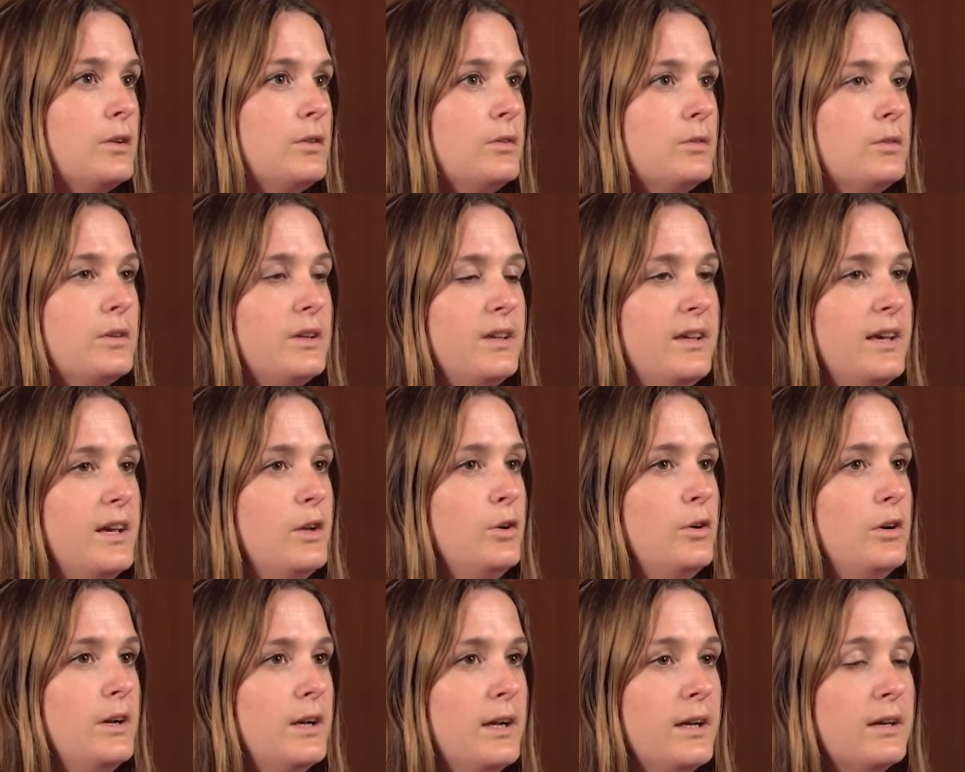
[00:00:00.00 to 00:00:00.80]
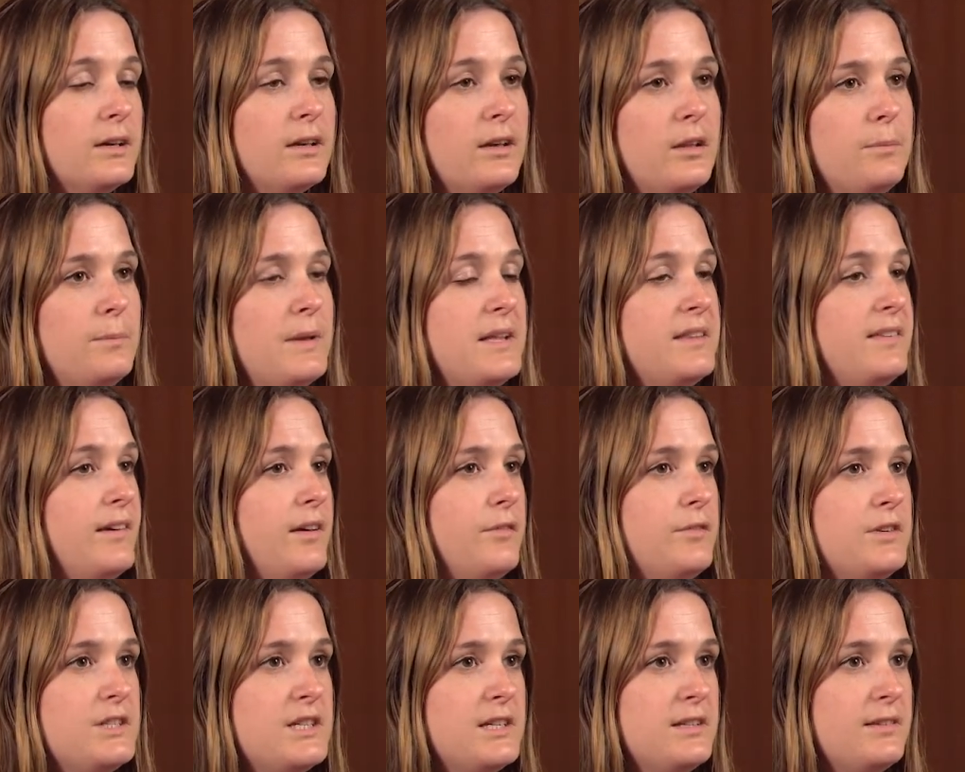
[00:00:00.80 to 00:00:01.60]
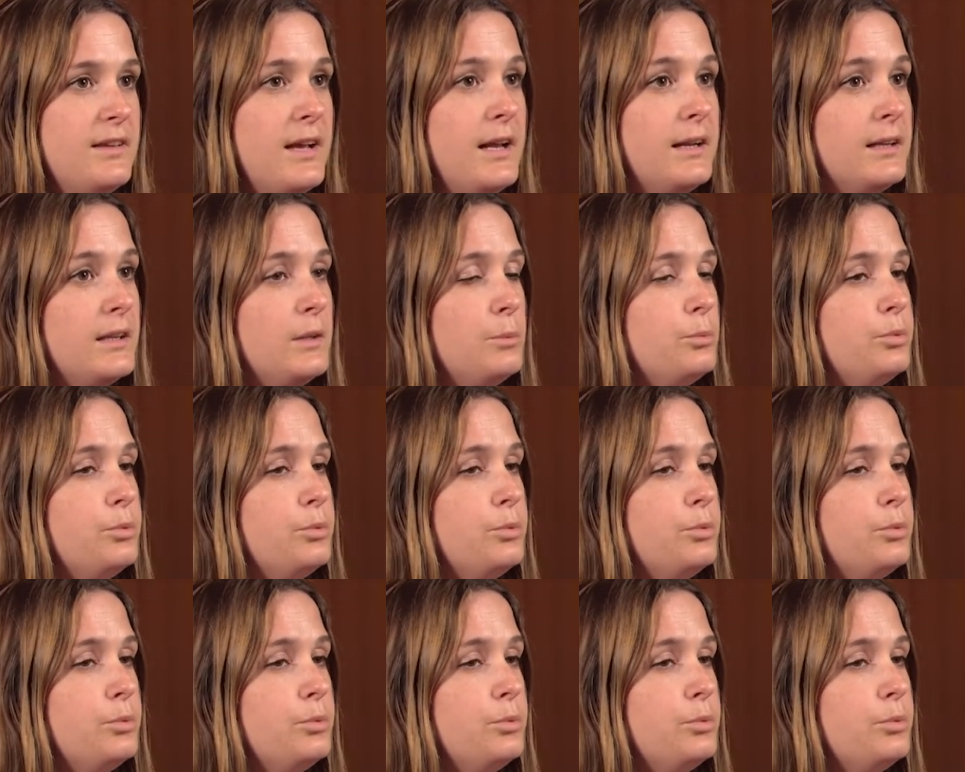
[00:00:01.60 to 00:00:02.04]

donc qui est le lin, qui est une matière végétale qui